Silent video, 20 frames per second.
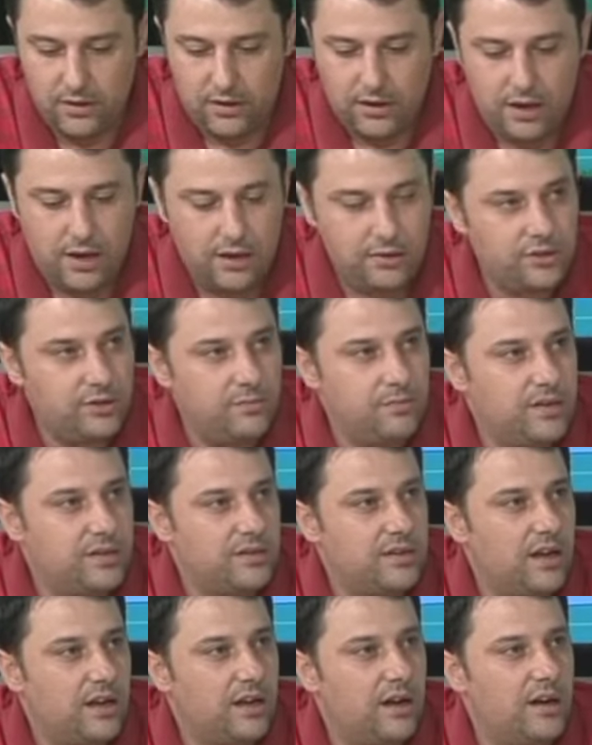Yani şimdi
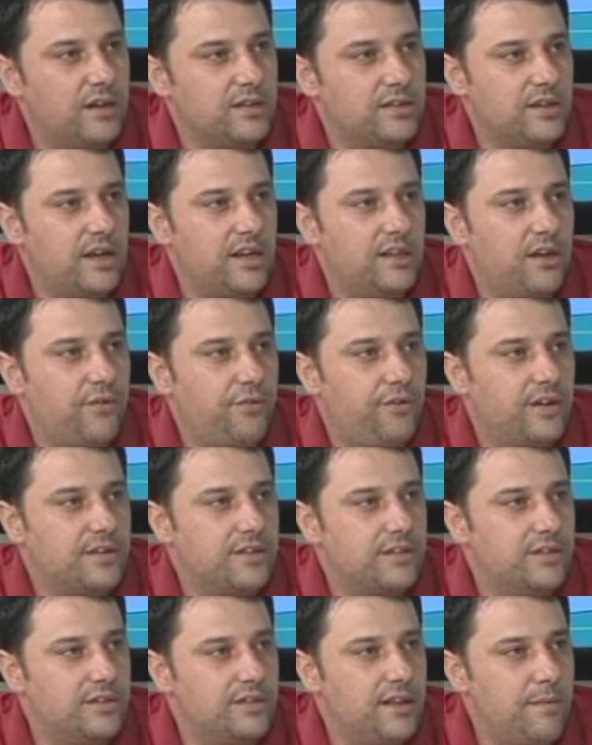mesela Galatasaray
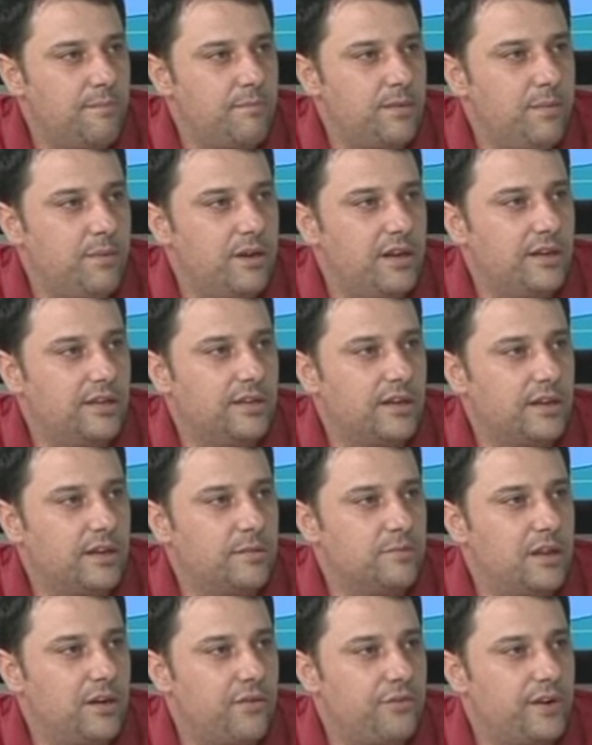defansından bir milli
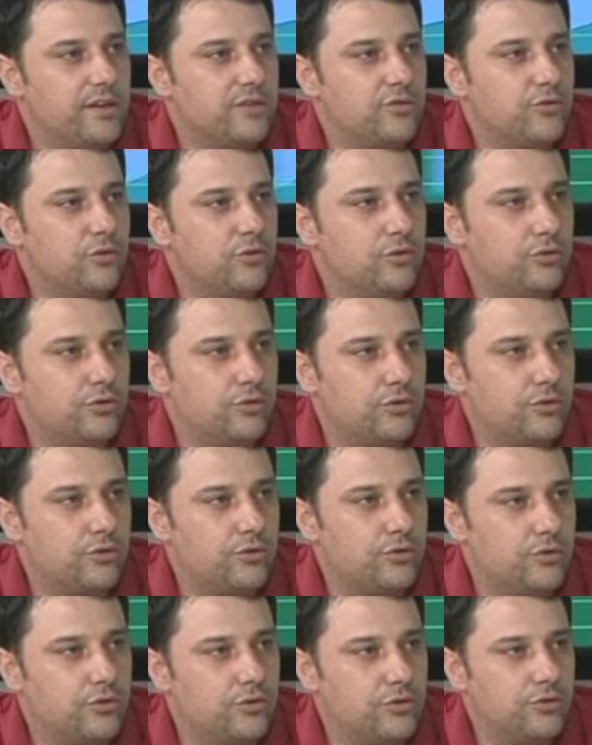takım defansı
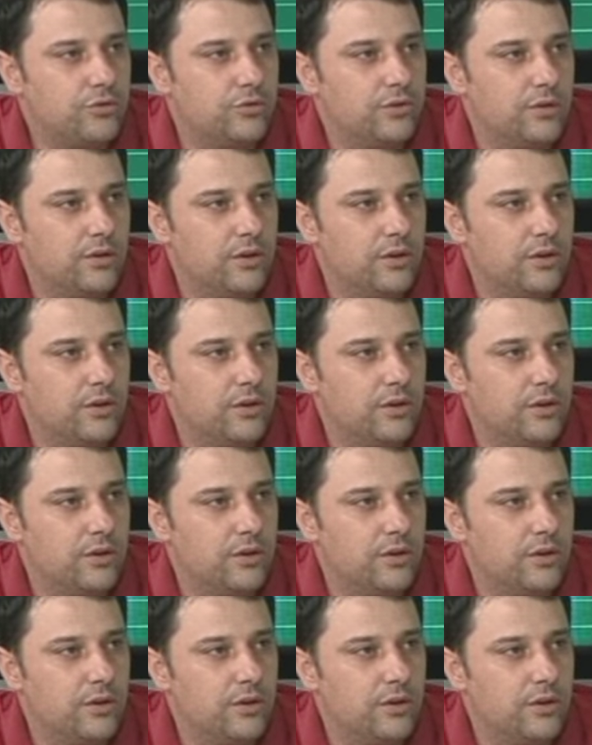oluşturuyorsunuz.